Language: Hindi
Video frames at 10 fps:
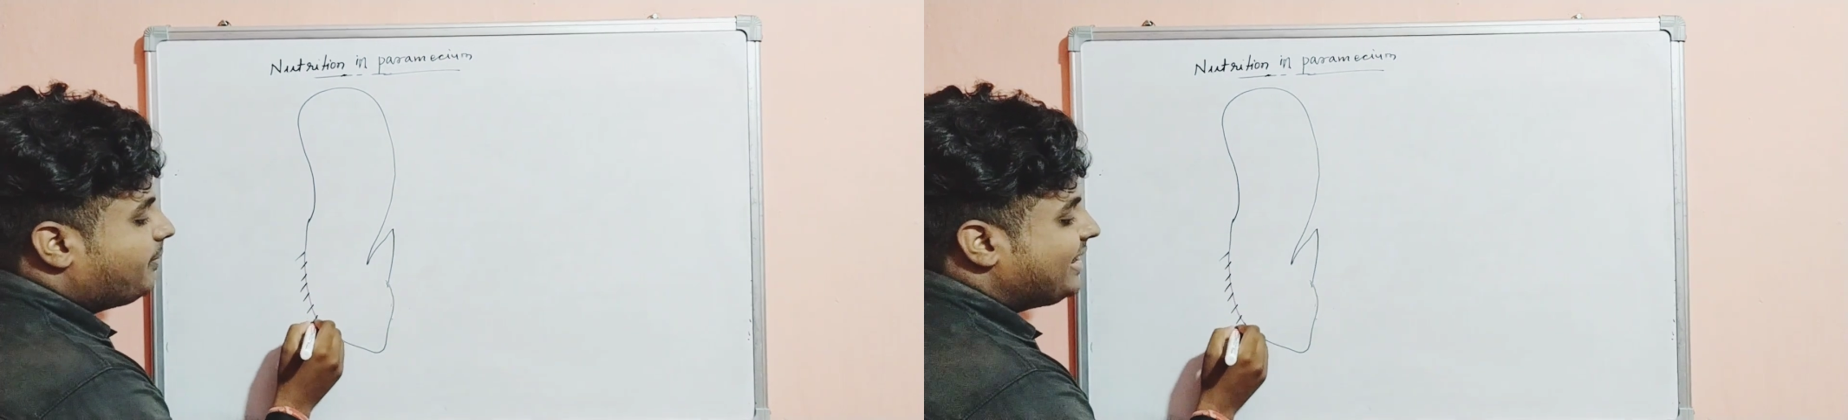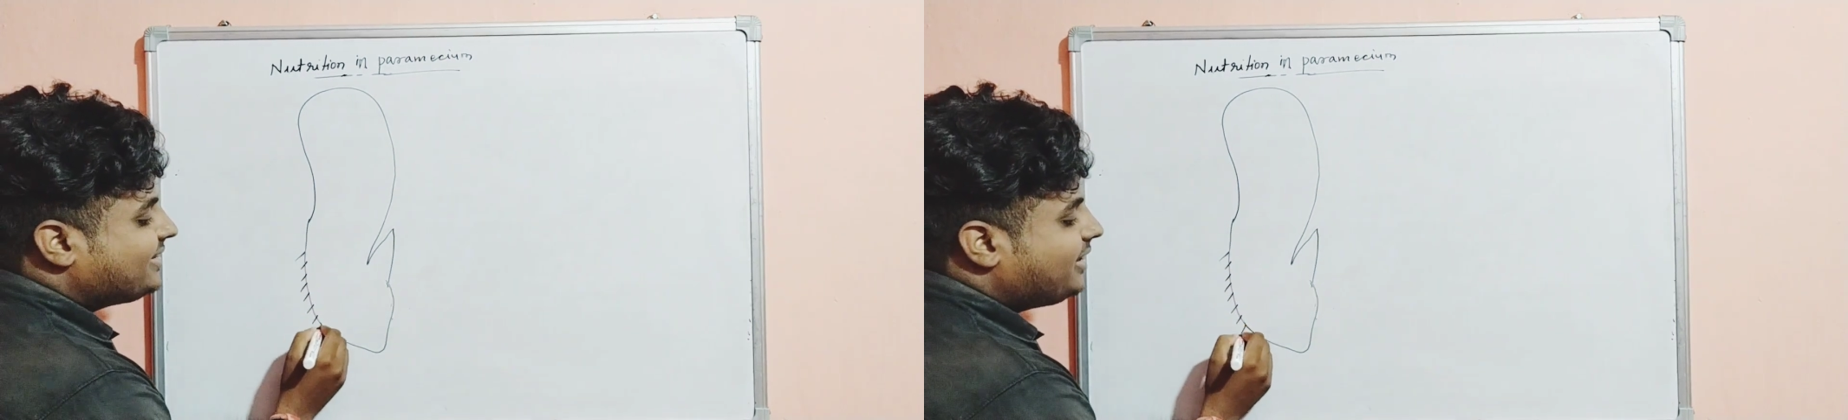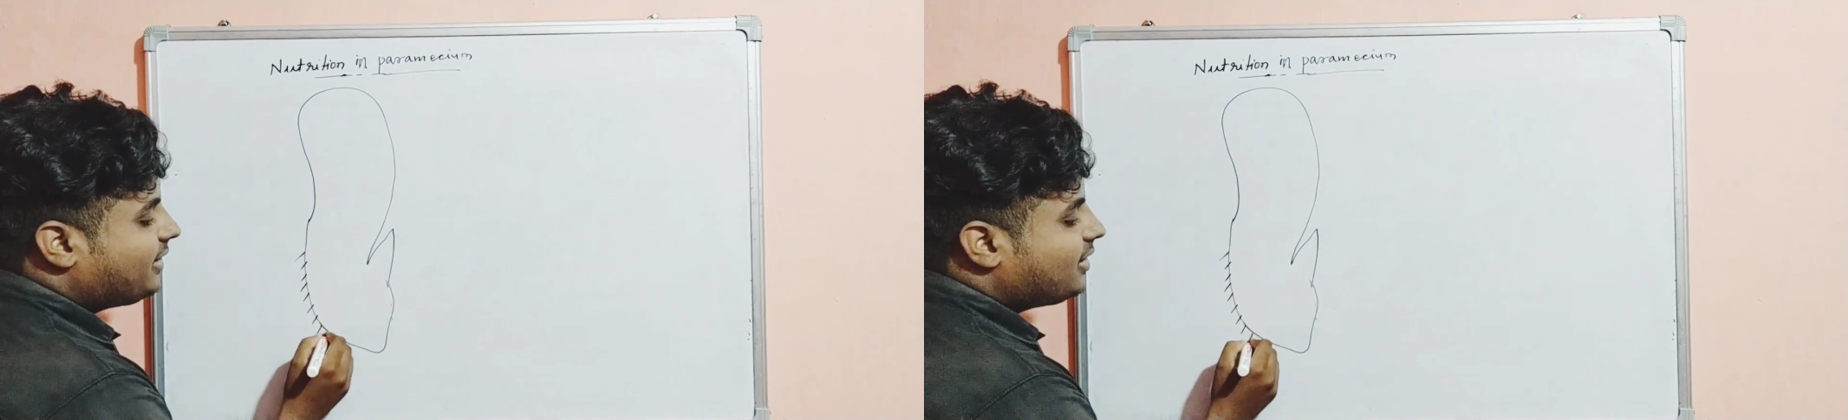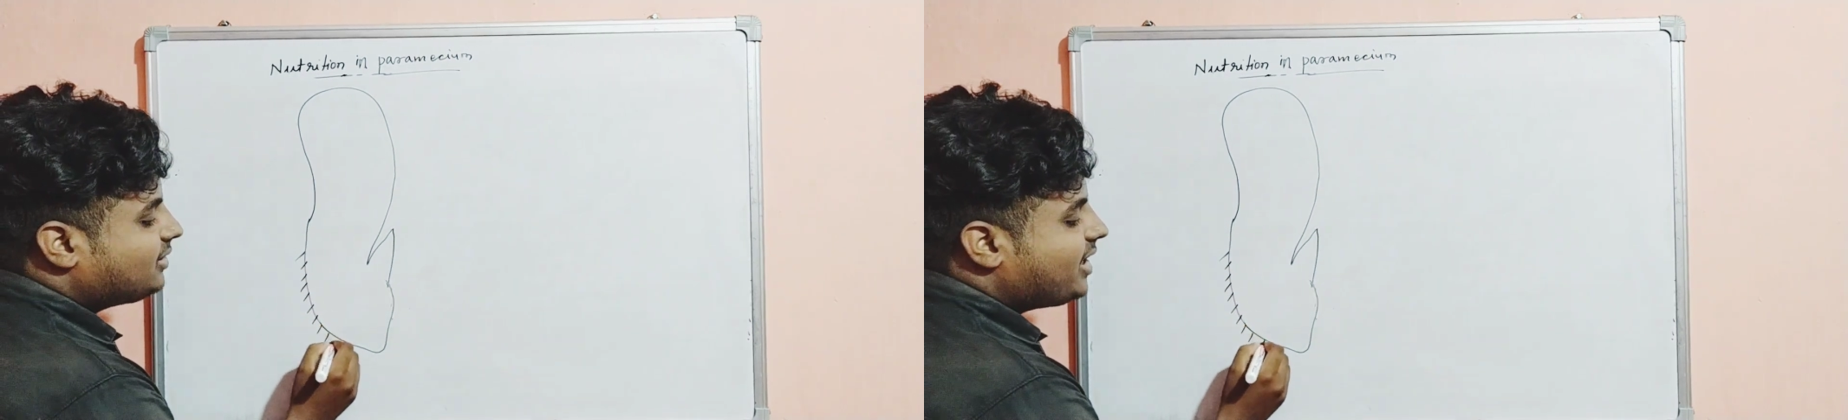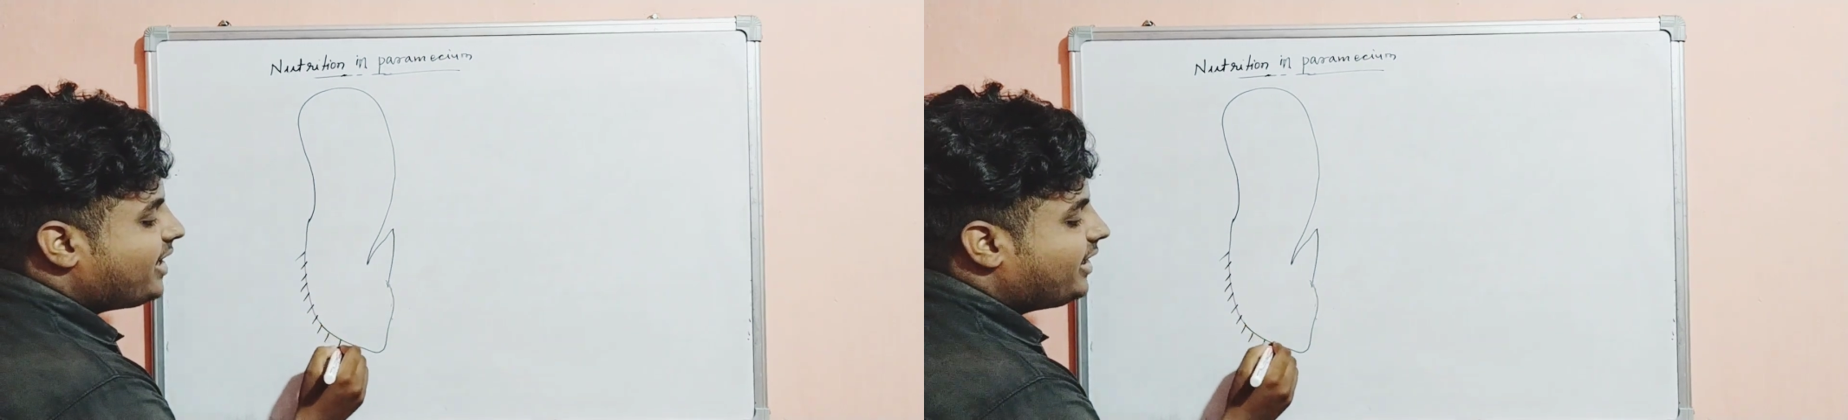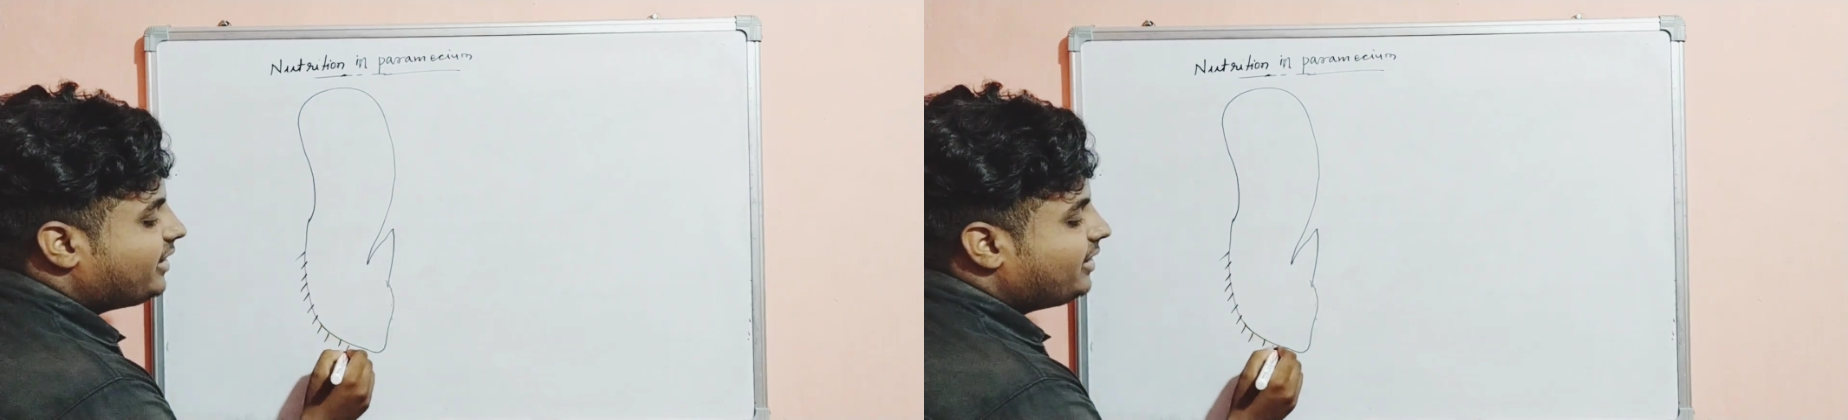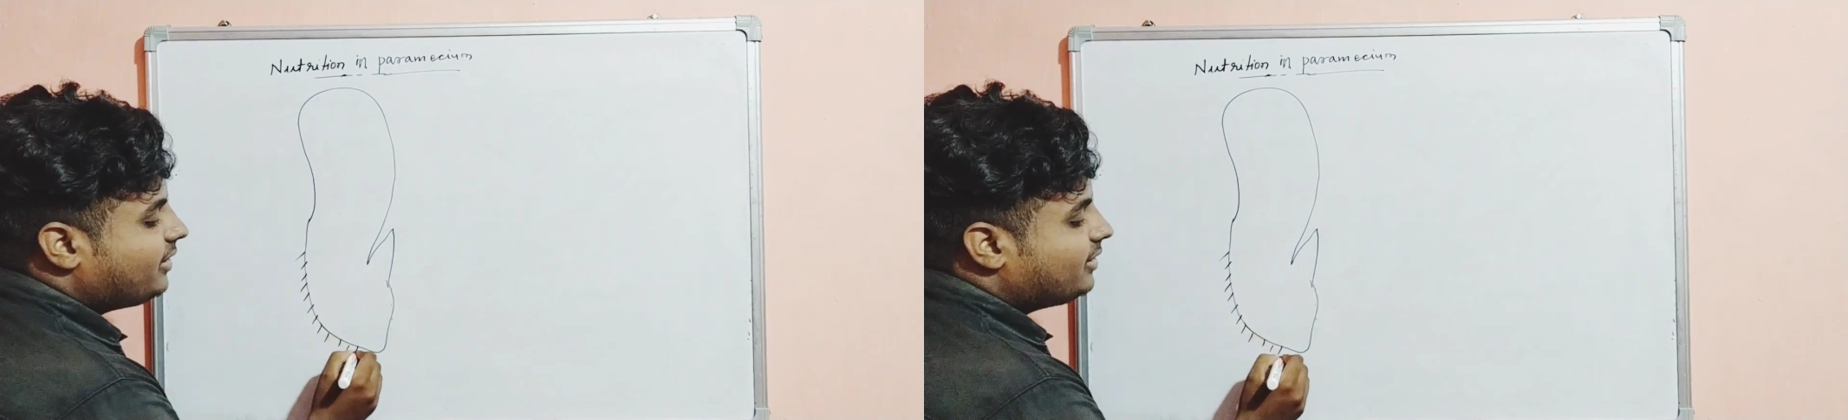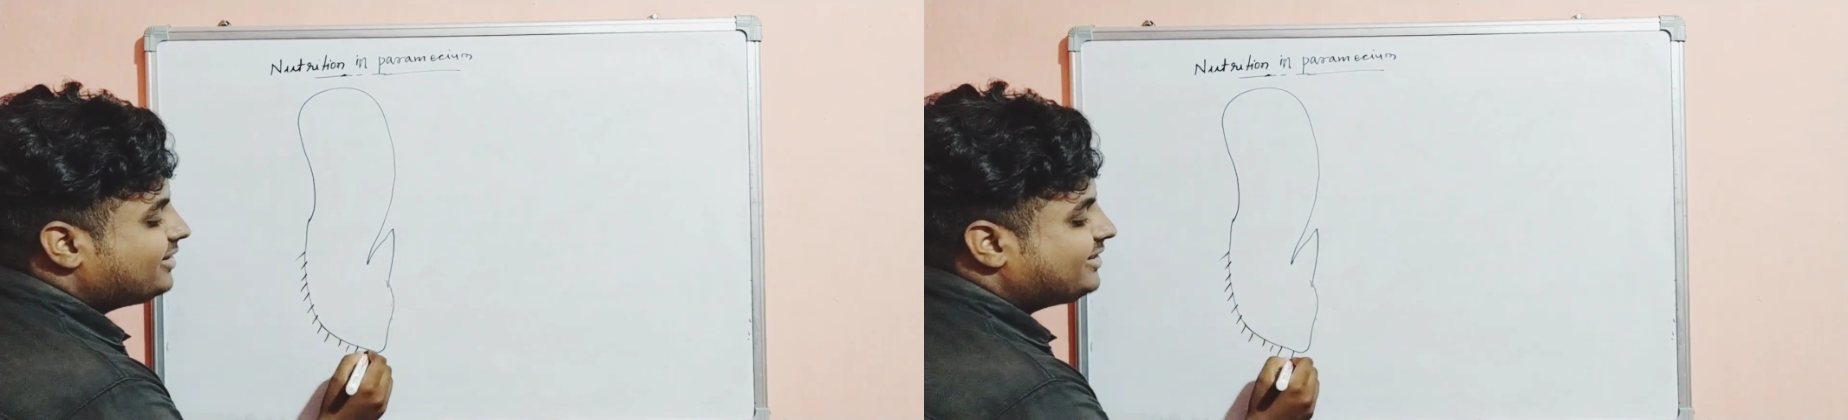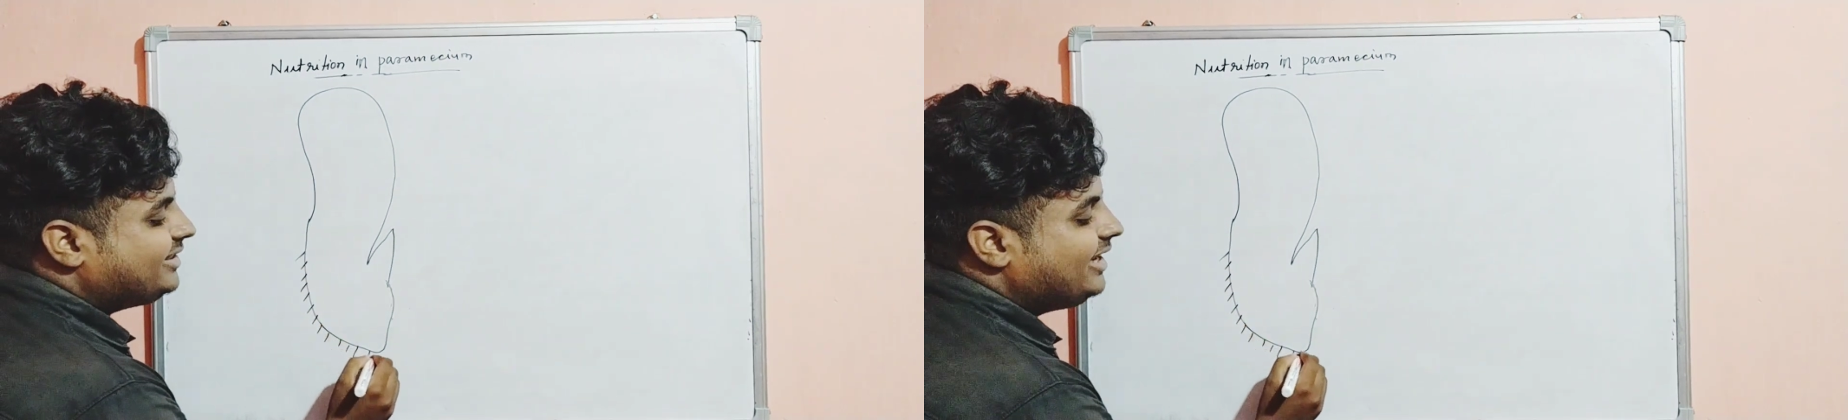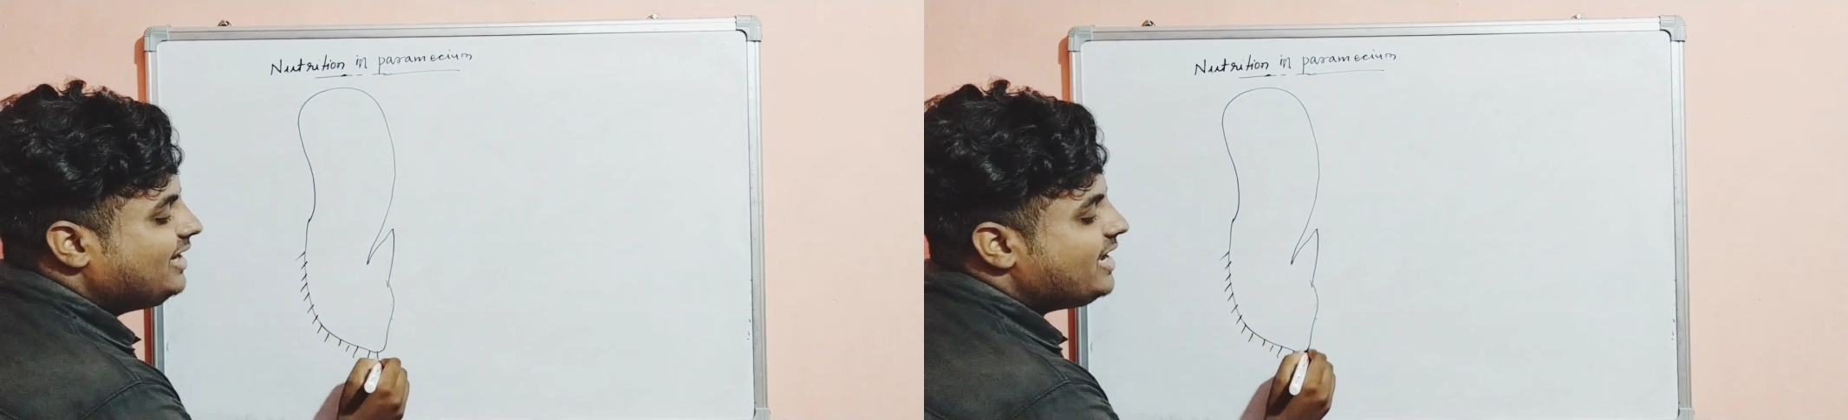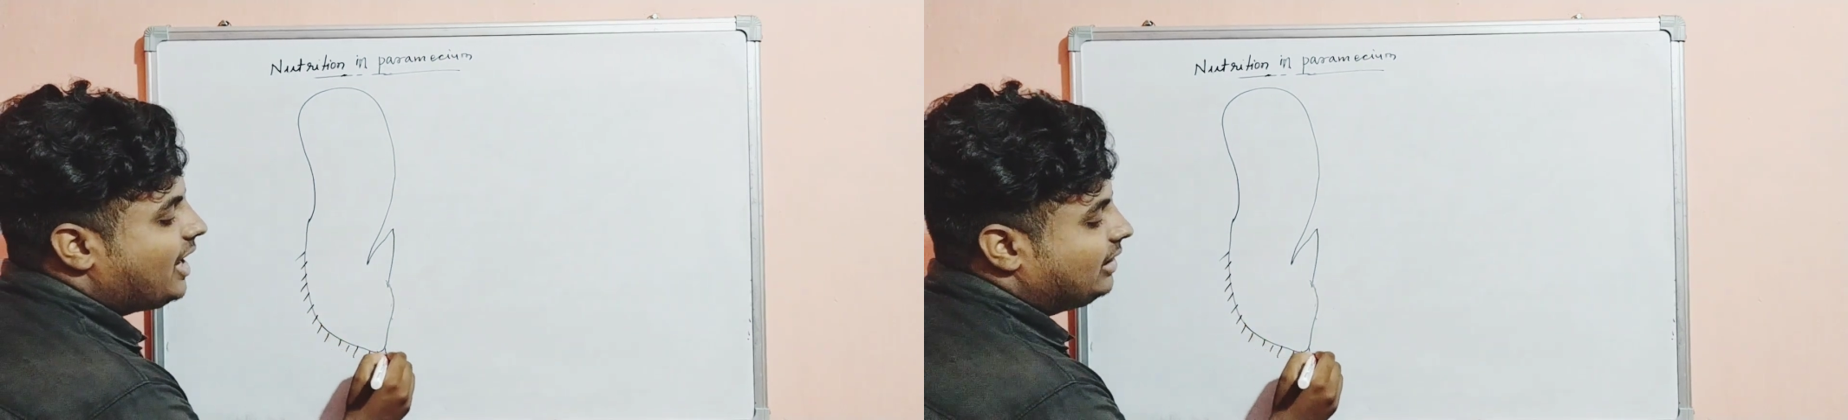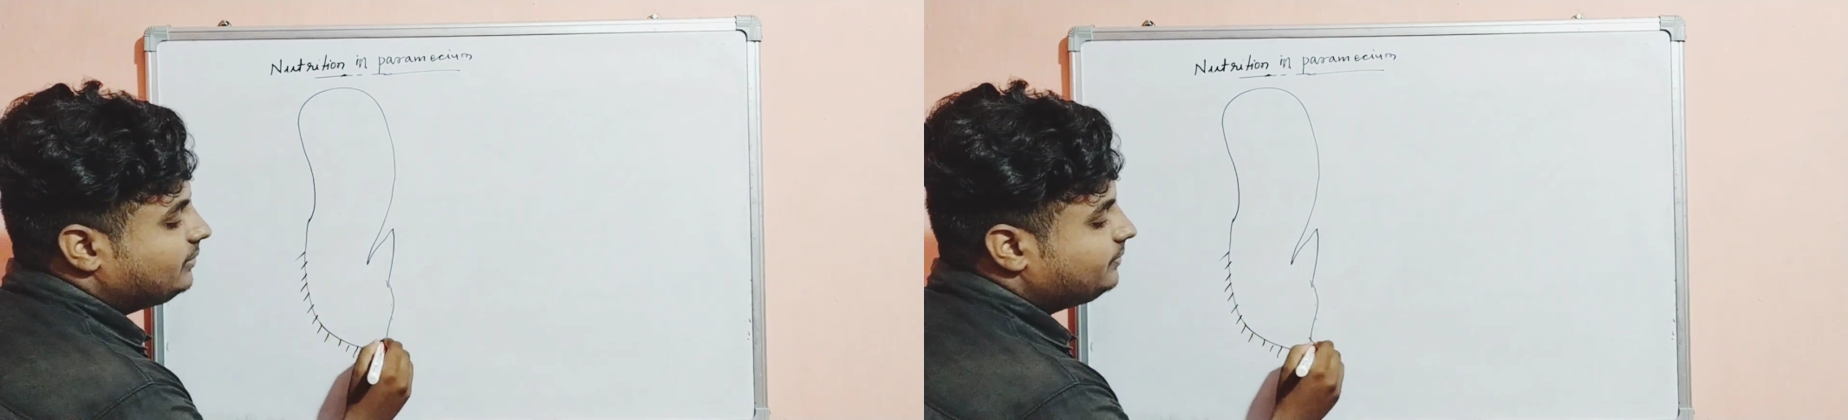प्रेजेंट रहता है सीलिया